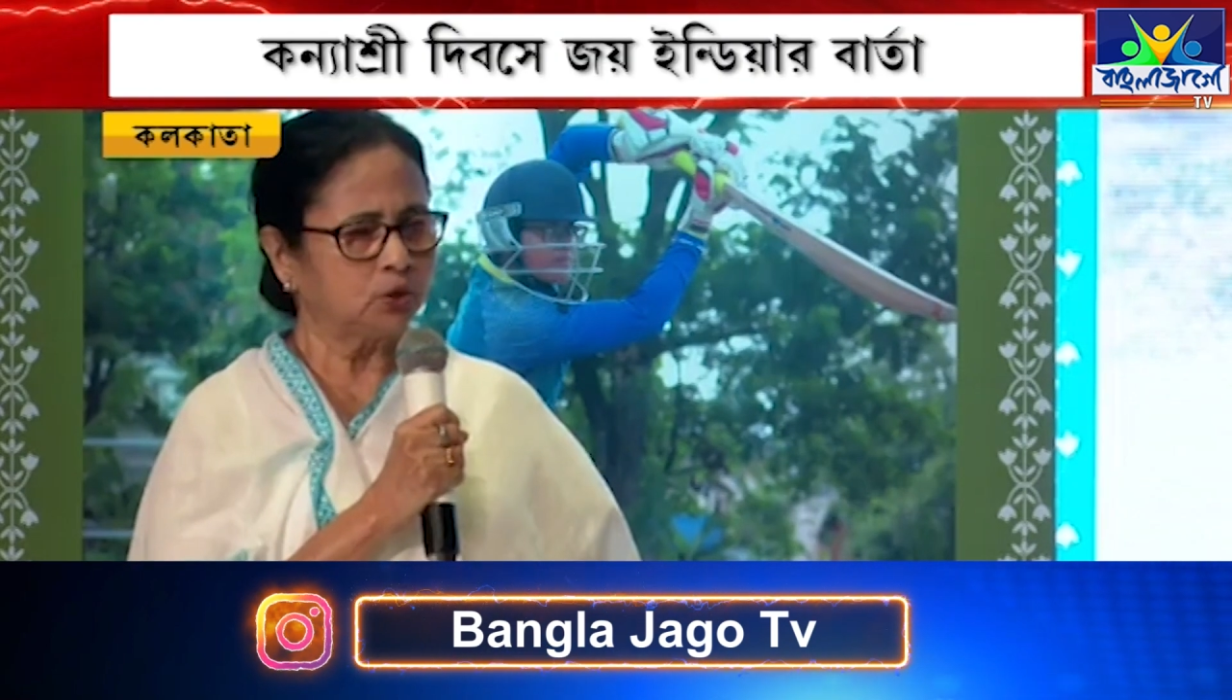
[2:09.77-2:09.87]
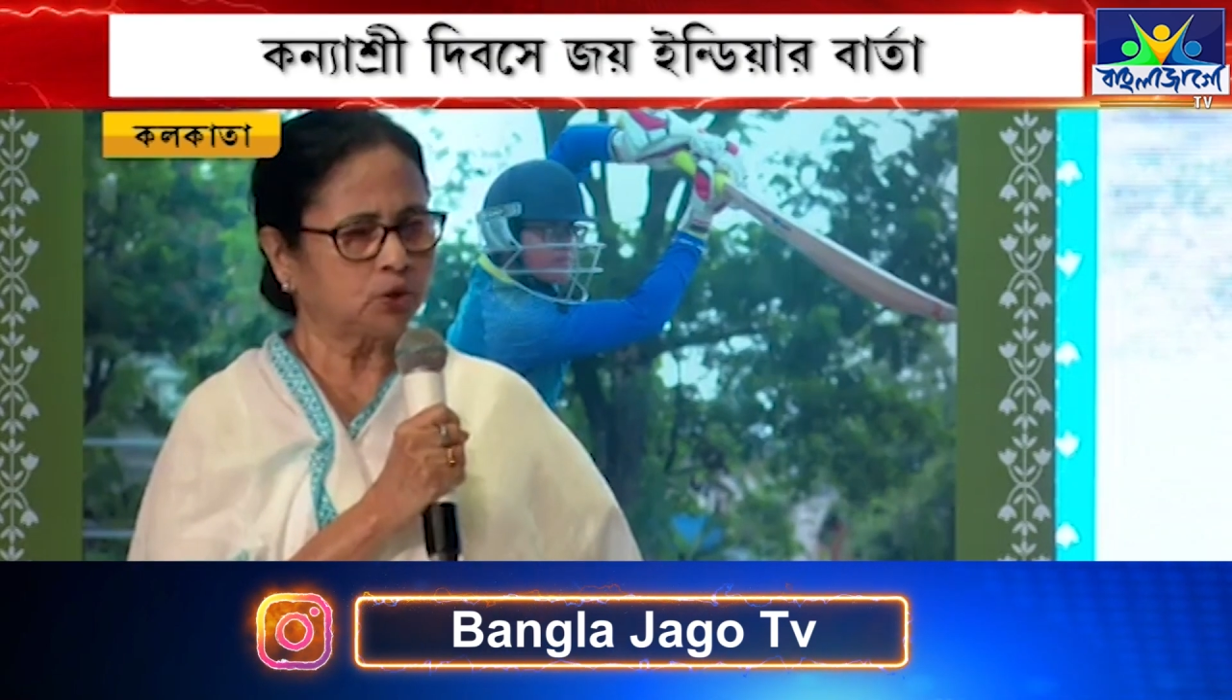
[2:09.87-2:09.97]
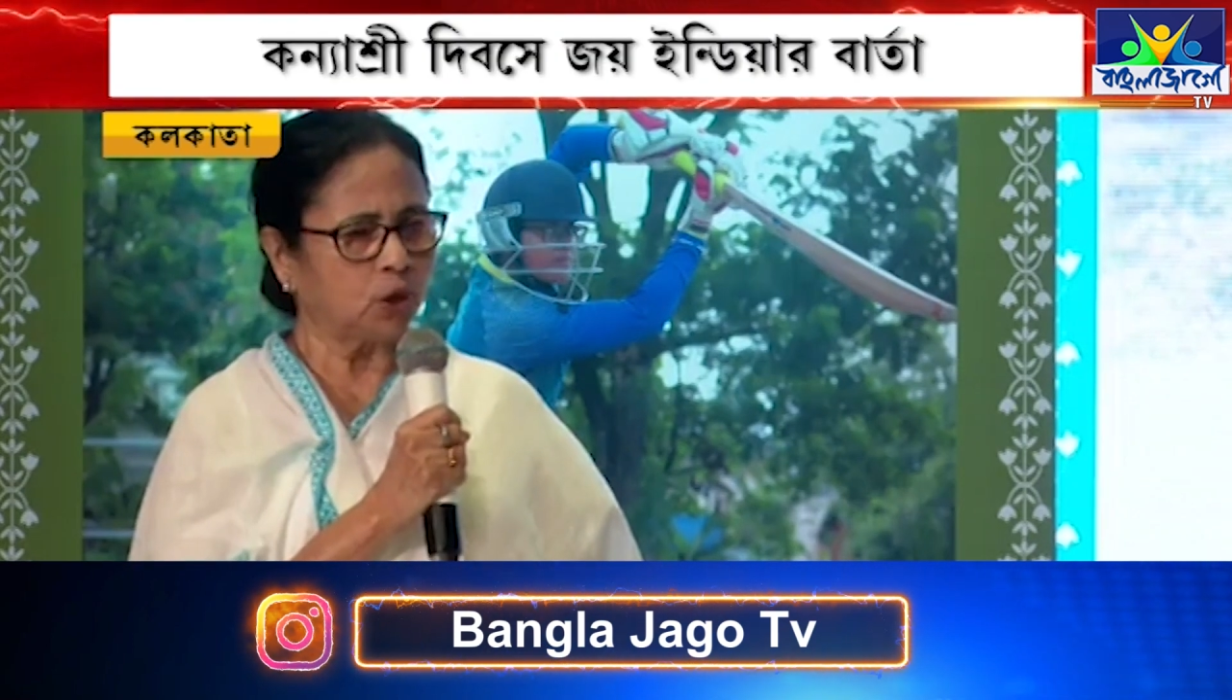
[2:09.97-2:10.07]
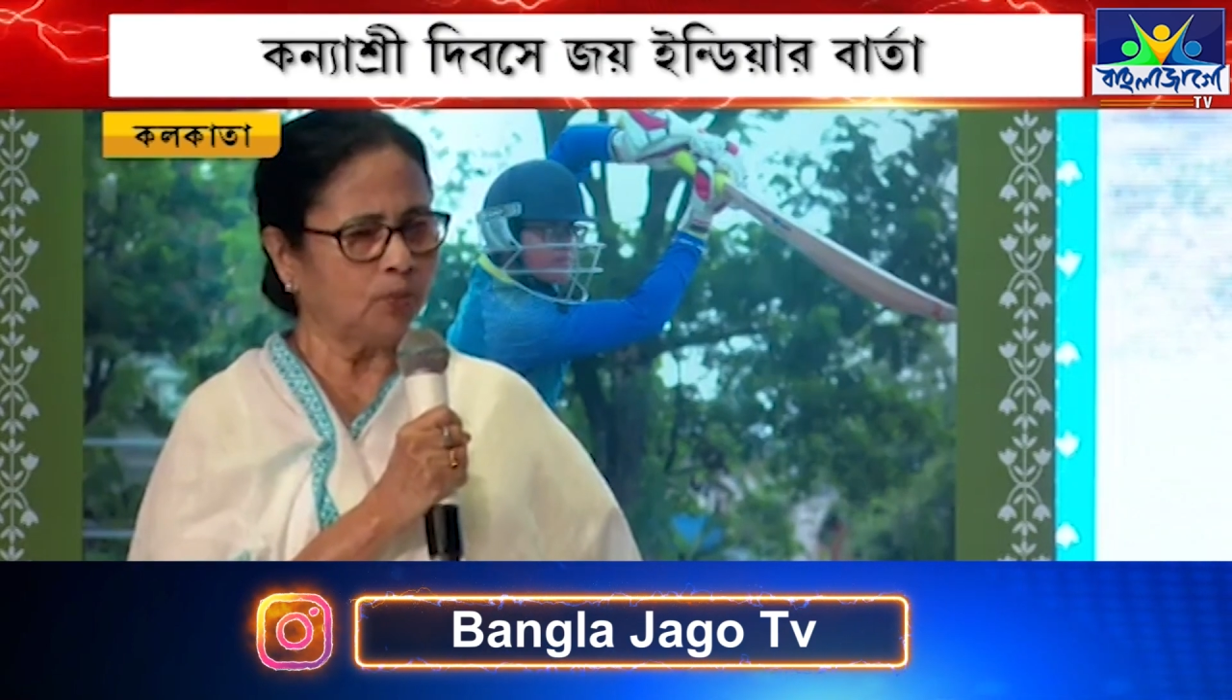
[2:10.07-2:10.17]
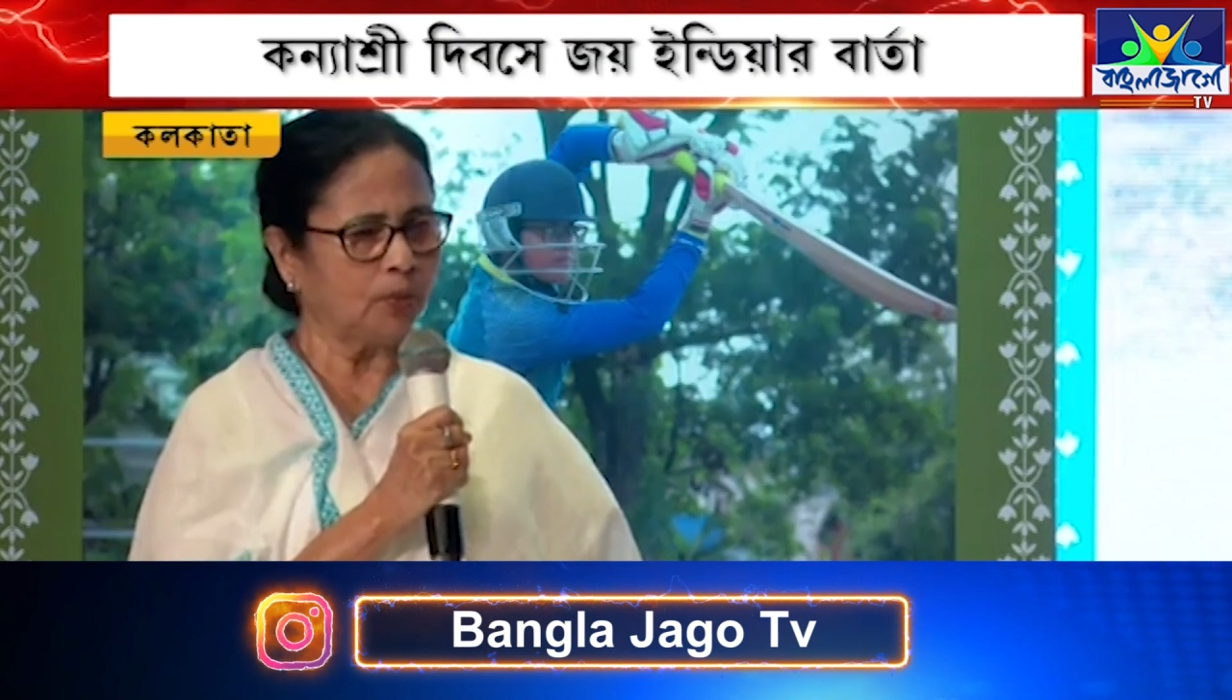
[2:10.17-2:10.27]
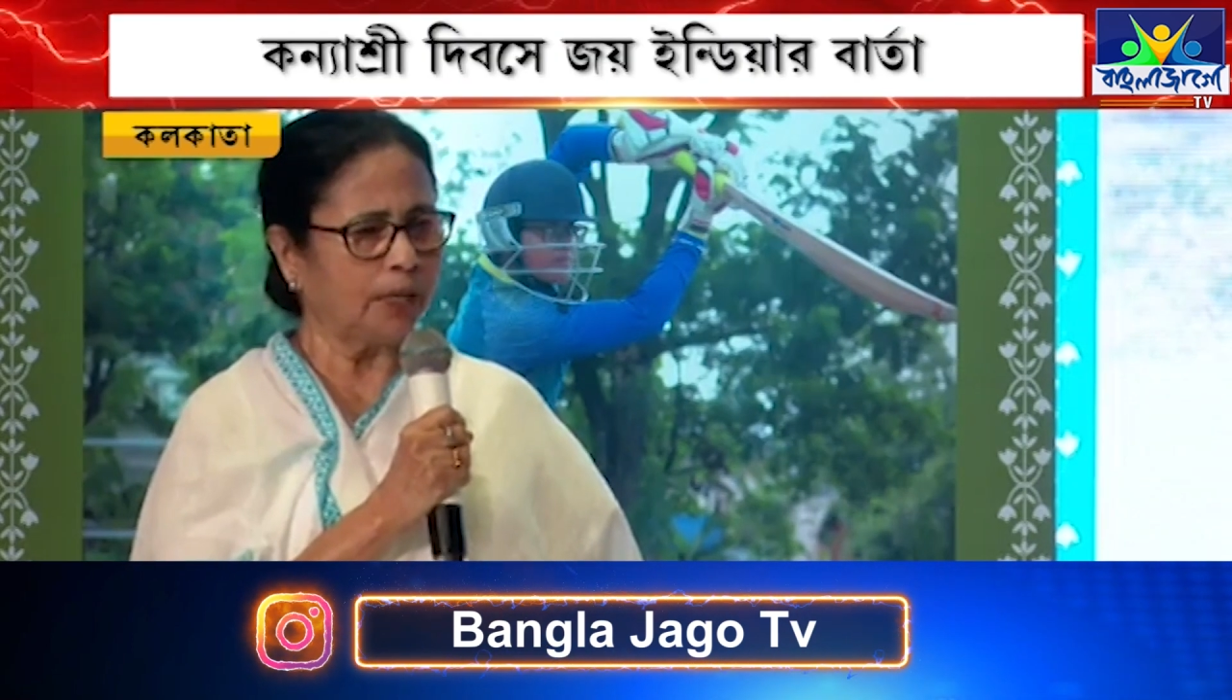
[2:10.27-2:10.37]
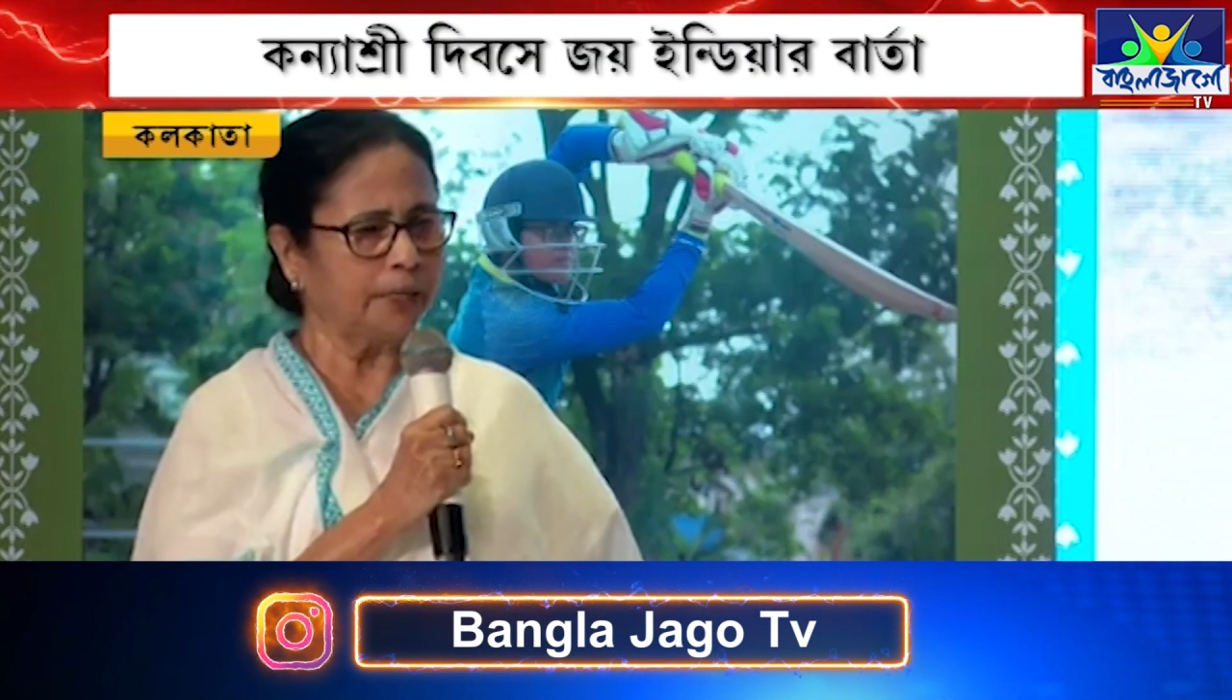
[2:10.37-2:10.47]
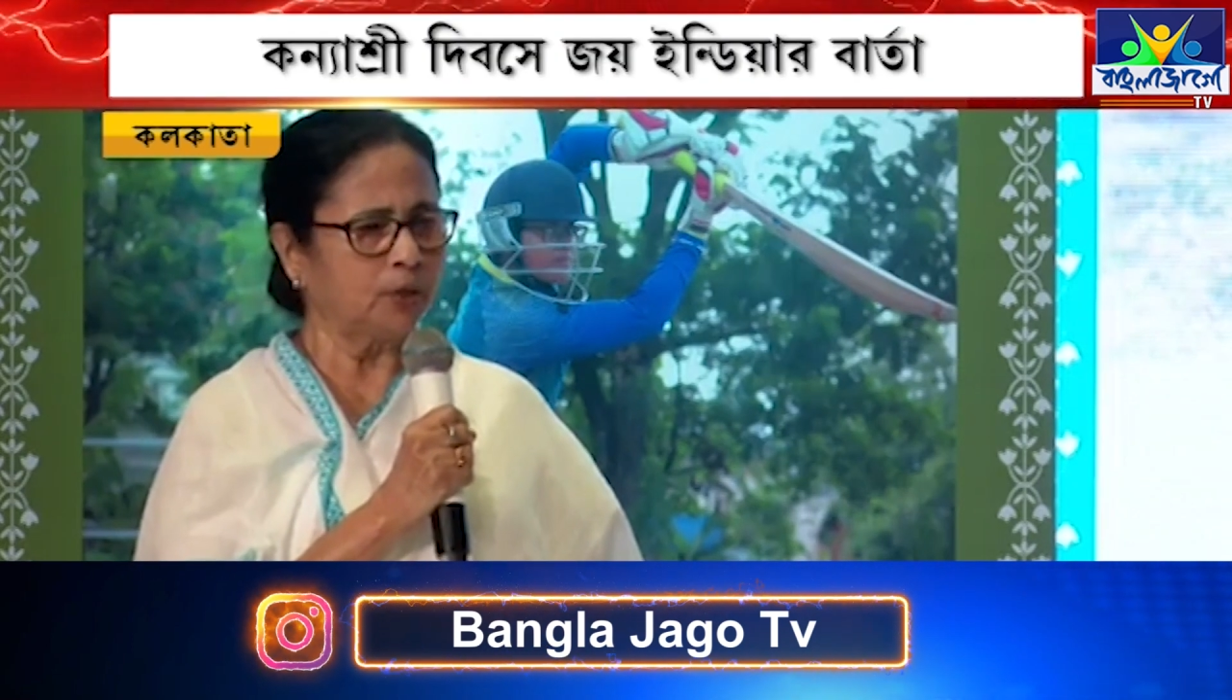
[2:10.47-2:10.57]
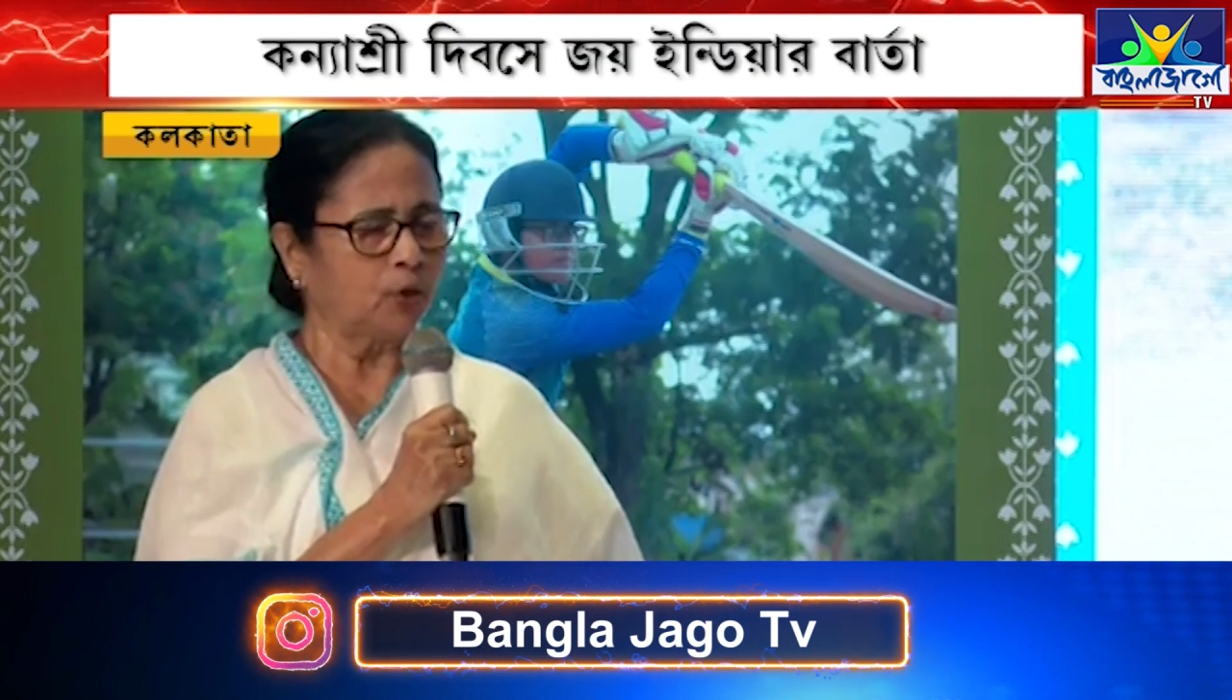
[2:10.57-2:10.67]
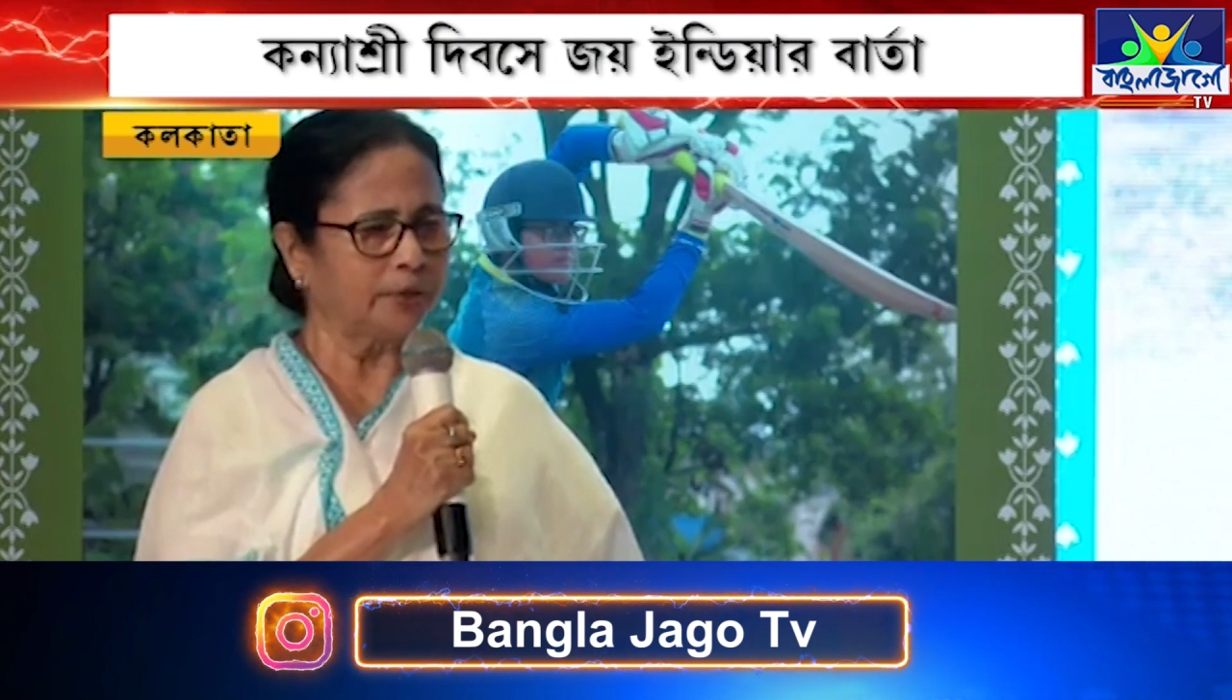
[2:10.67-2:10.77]

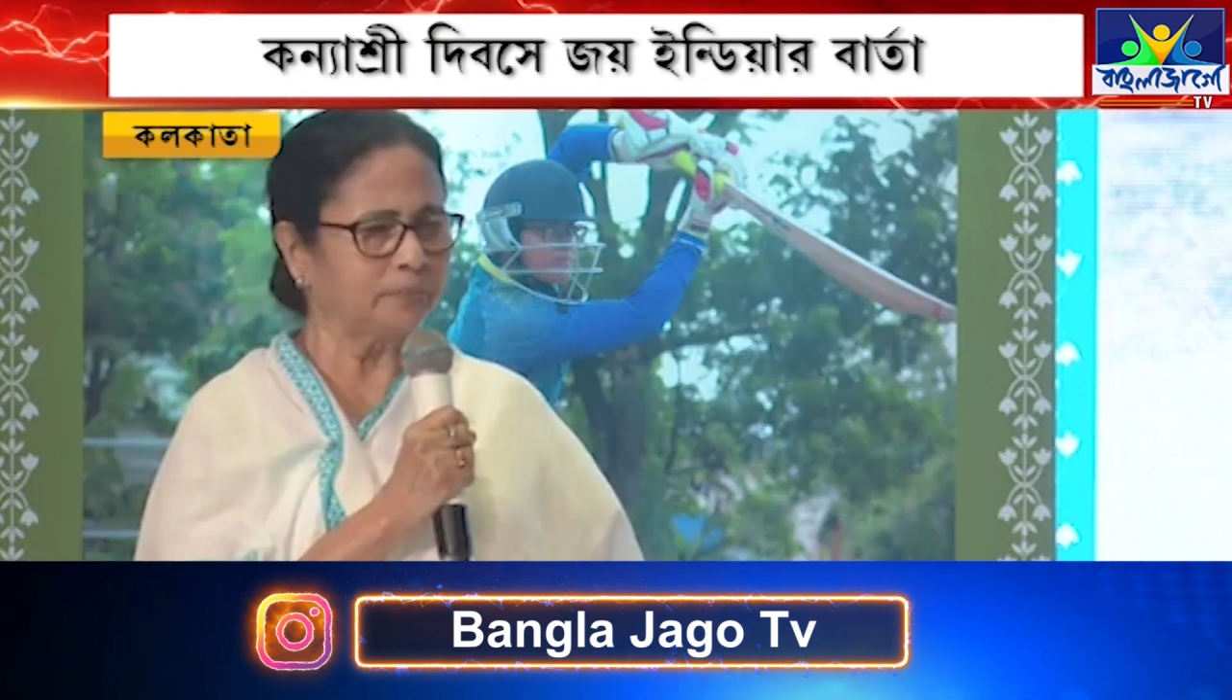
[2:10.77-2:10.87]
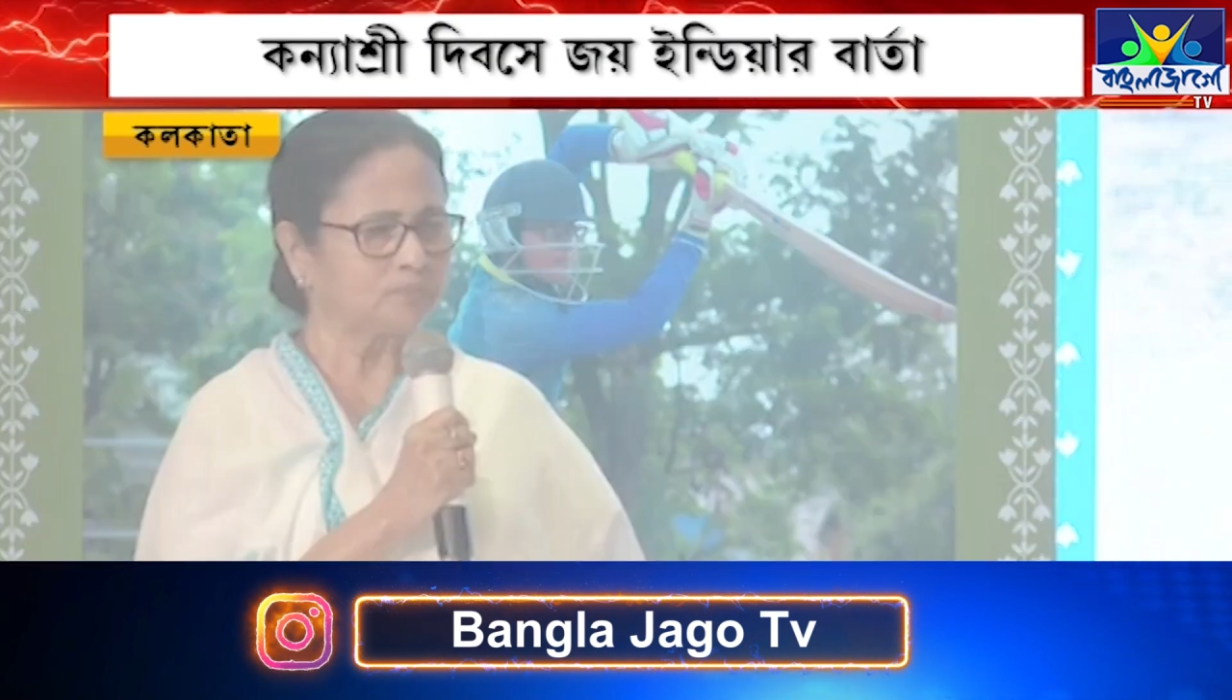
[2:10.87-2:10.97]
চমকানি নয়